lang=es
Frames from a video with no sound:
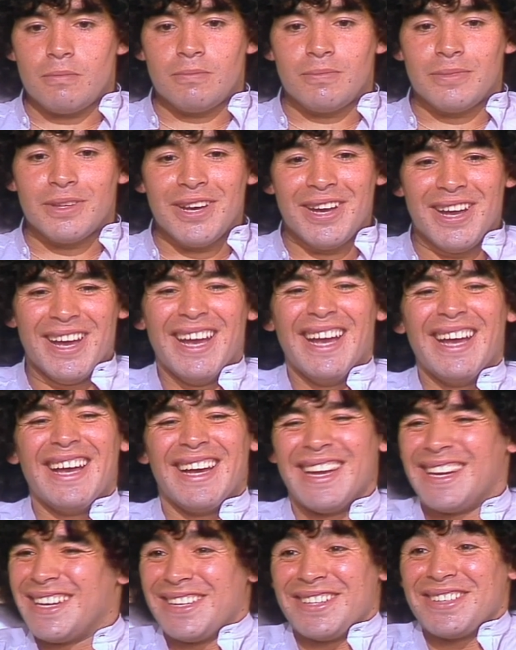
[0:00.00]
no,
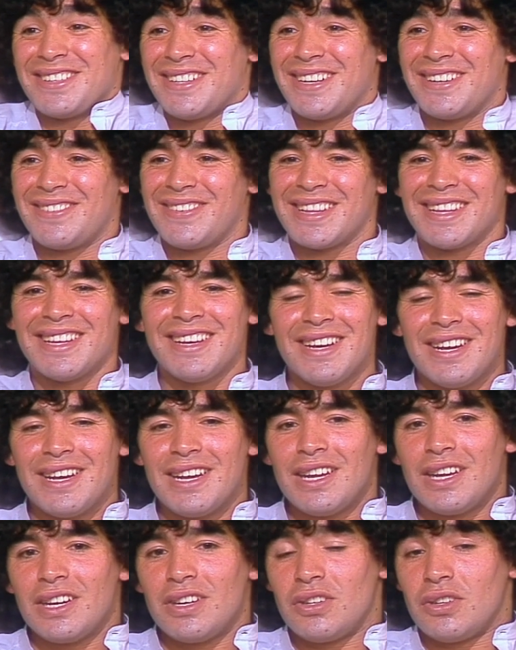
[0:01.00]
no, la matas.
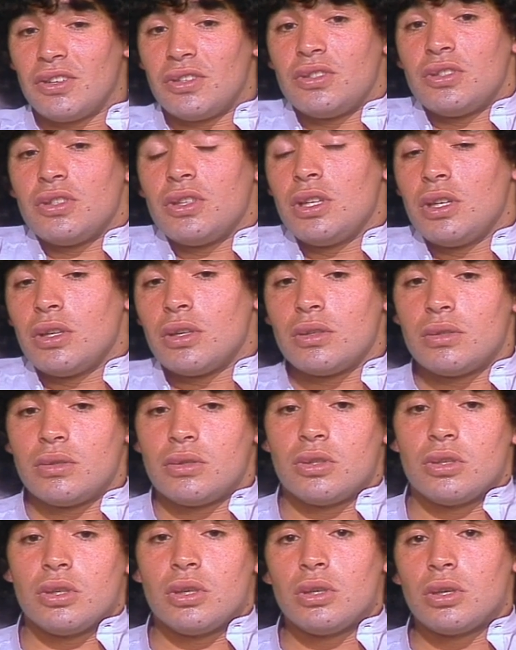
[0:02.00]
no, yo digo,
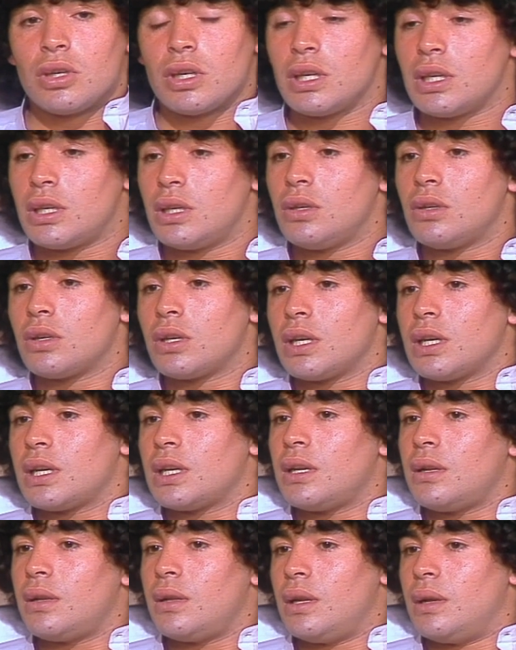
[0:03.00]
yo digo que quiero que
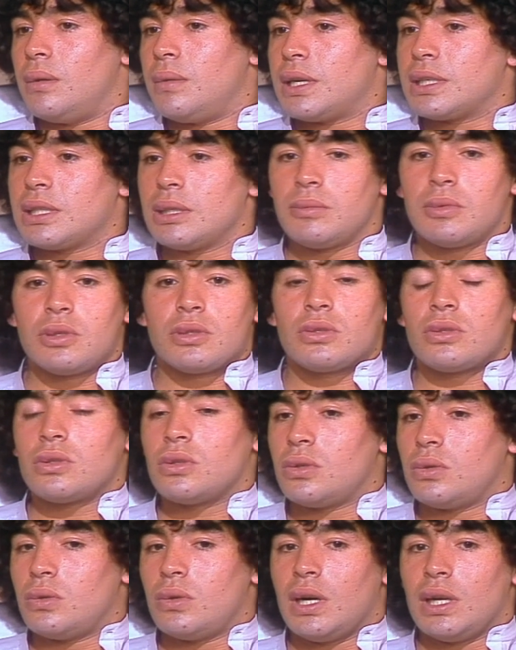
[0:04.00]
gane el, el Barça porque yo estoy
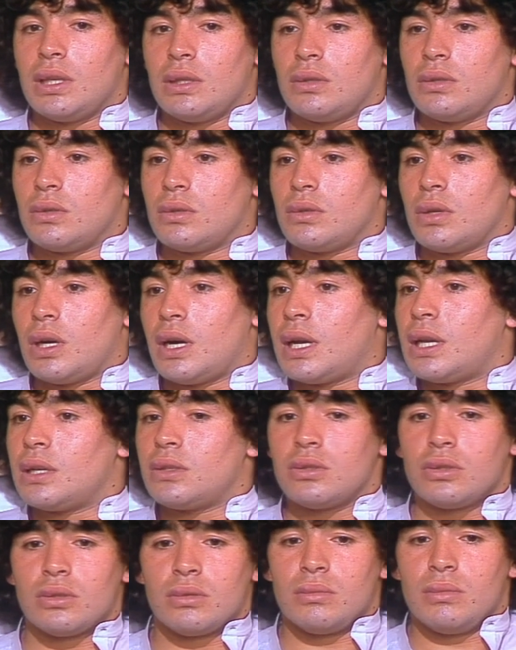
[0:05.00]
jugando. Ahora,
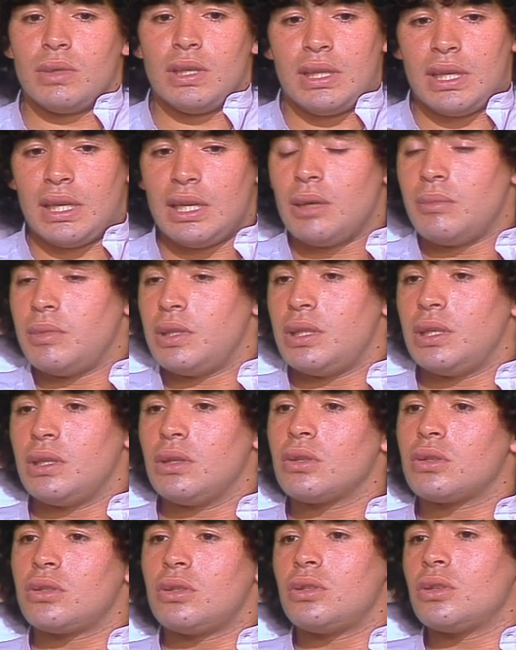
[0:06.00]
yo estaría
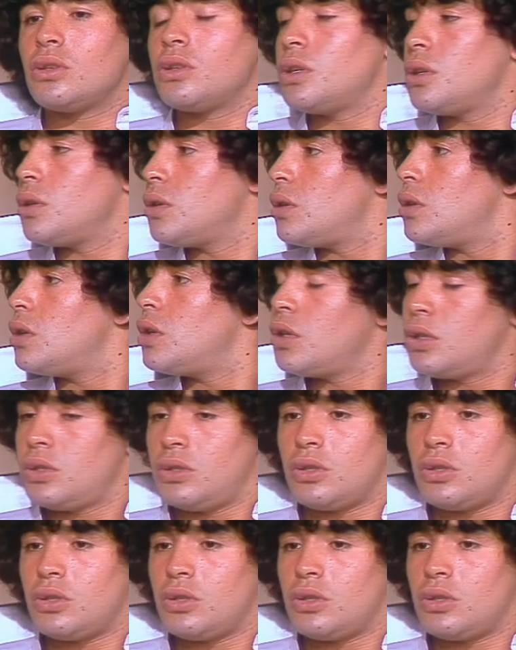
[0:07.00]
mintiendo si yo digo yo